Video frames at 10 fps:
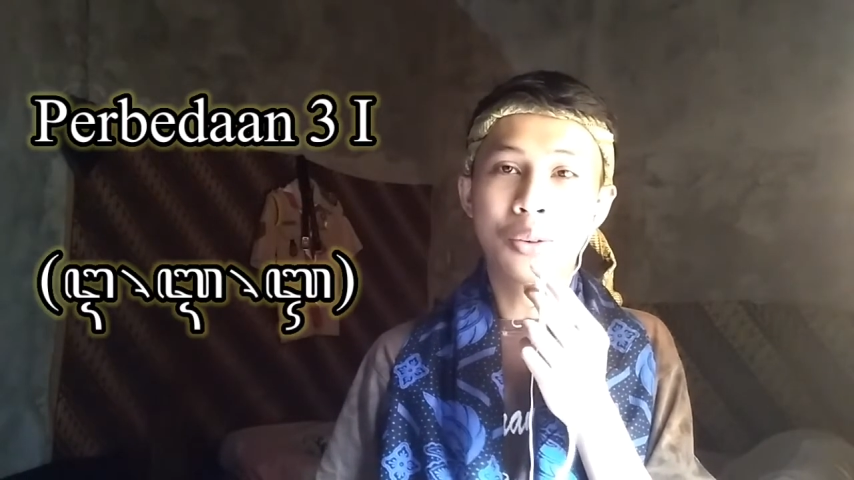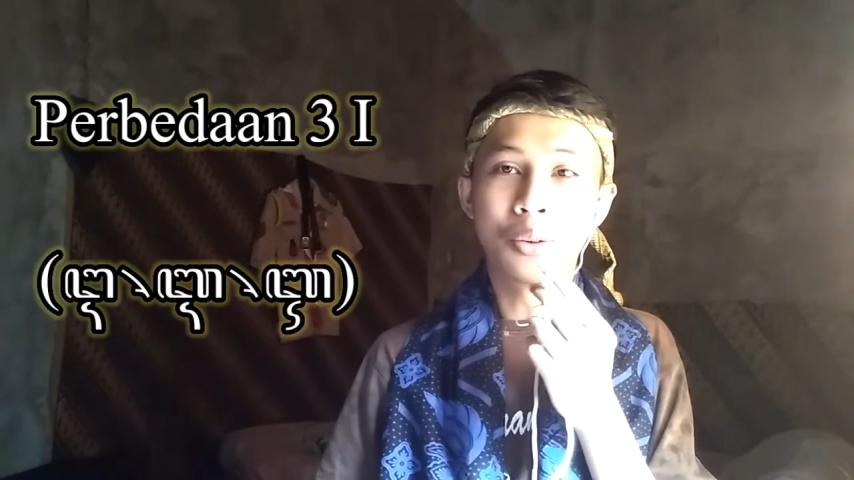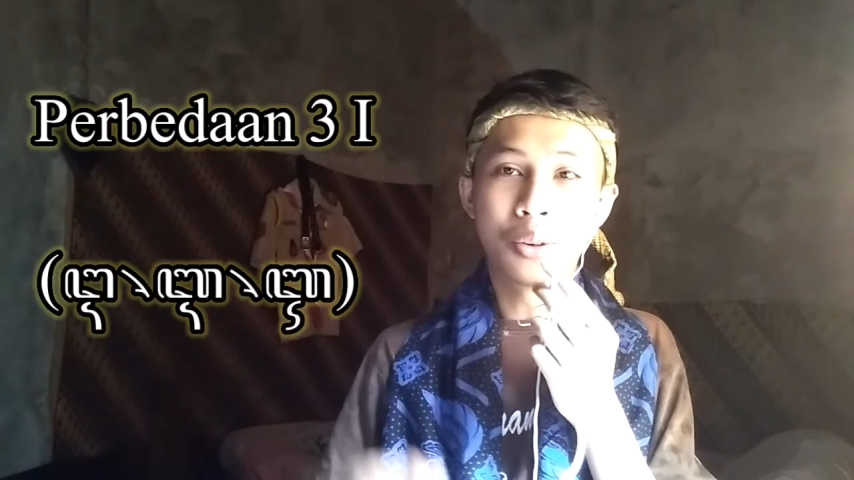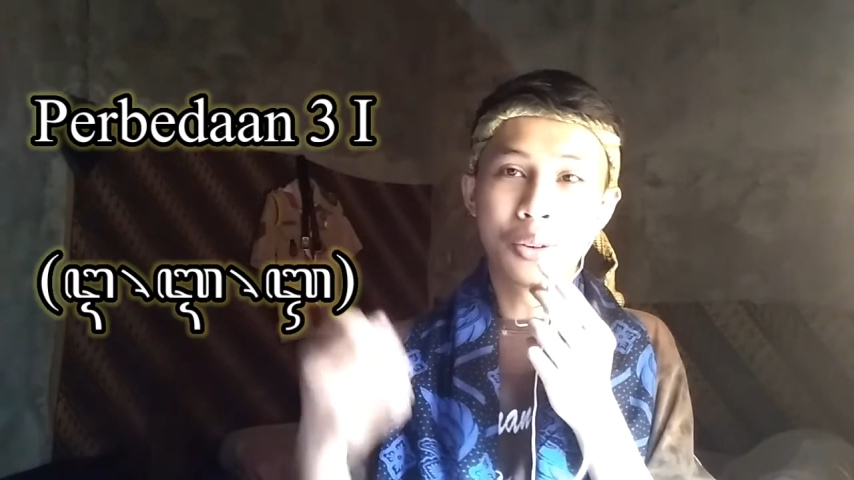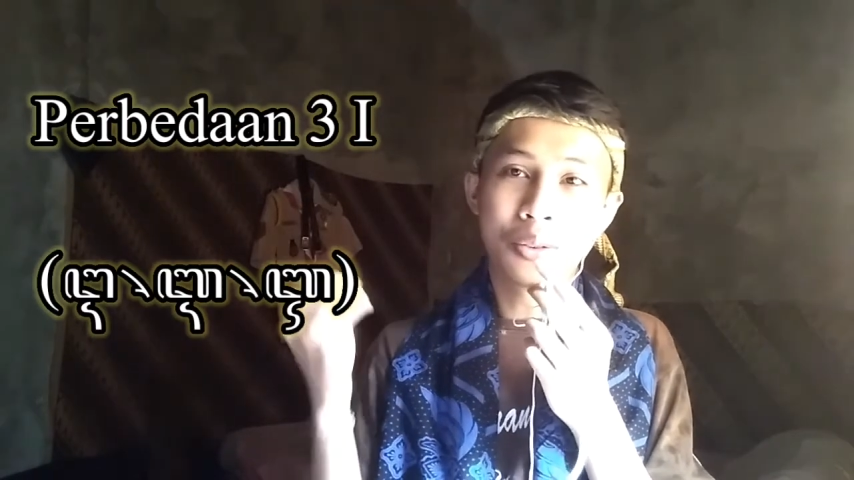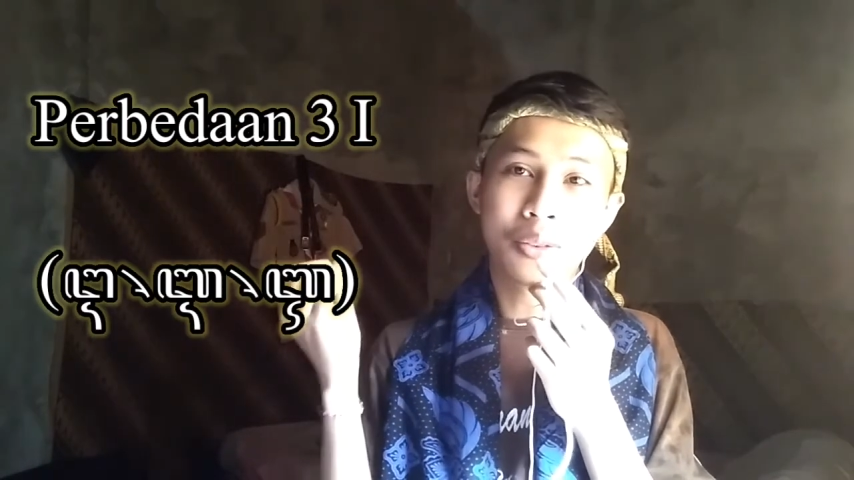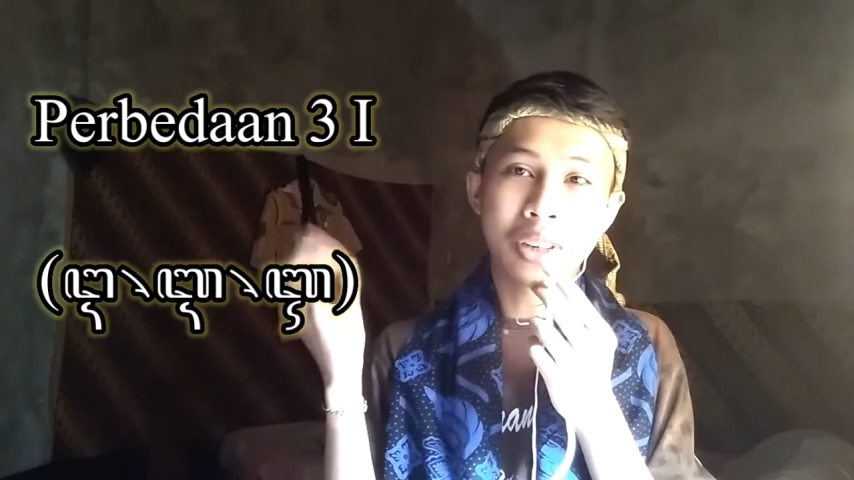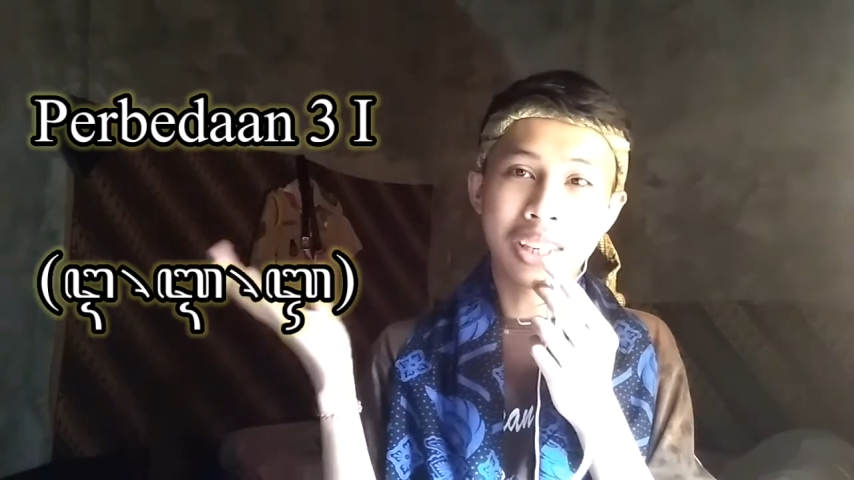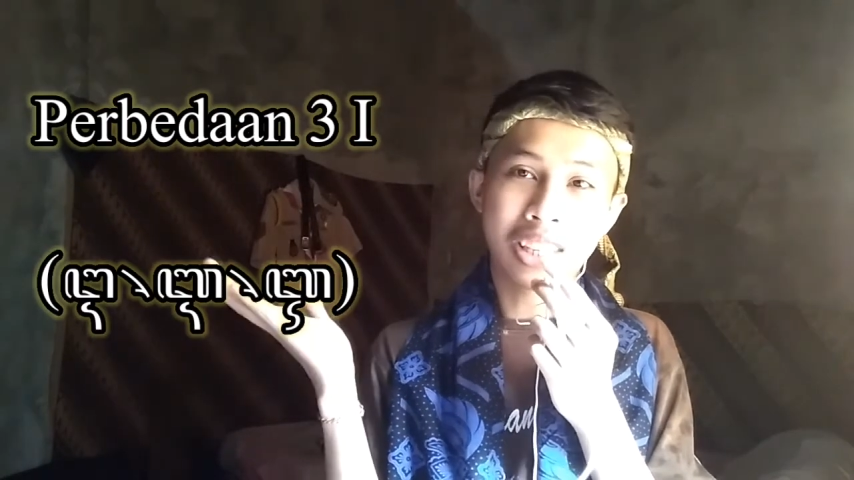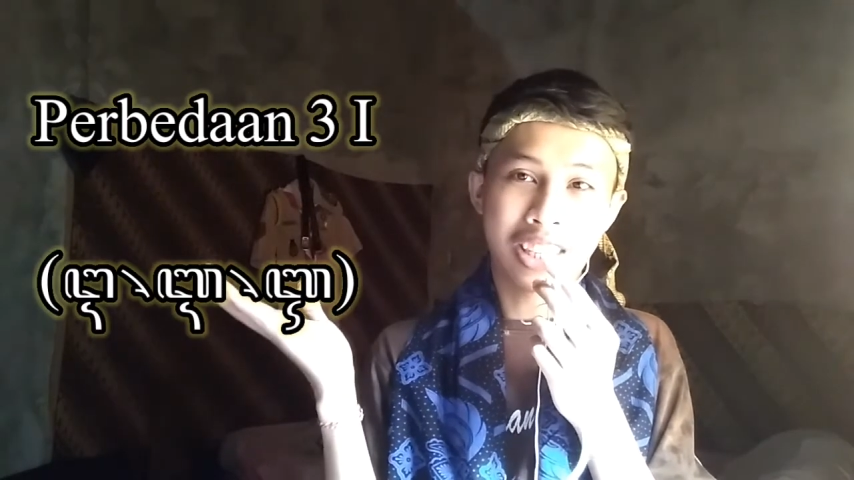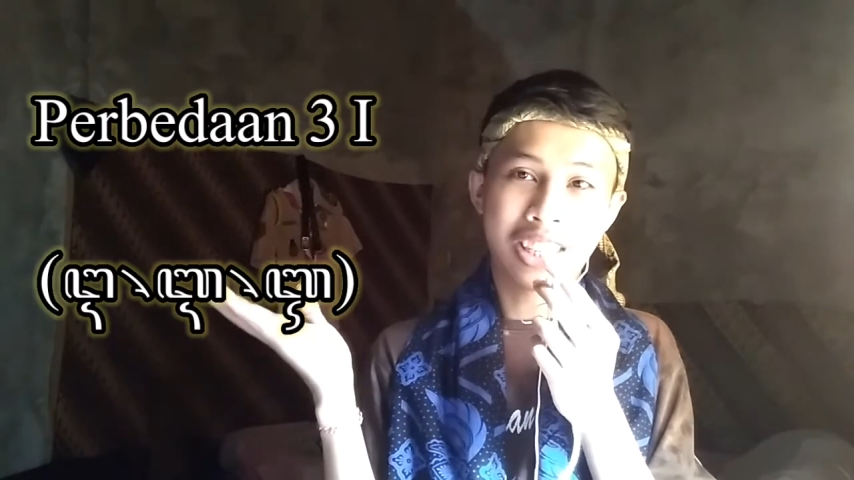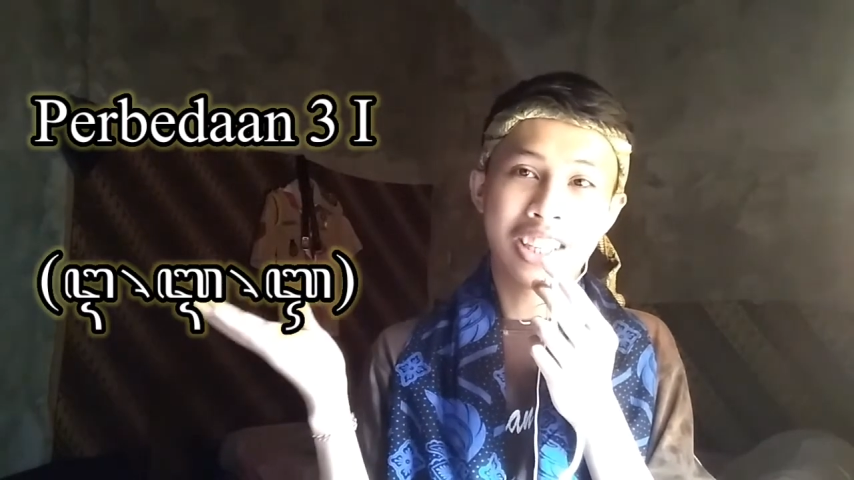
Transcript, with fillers: huruf I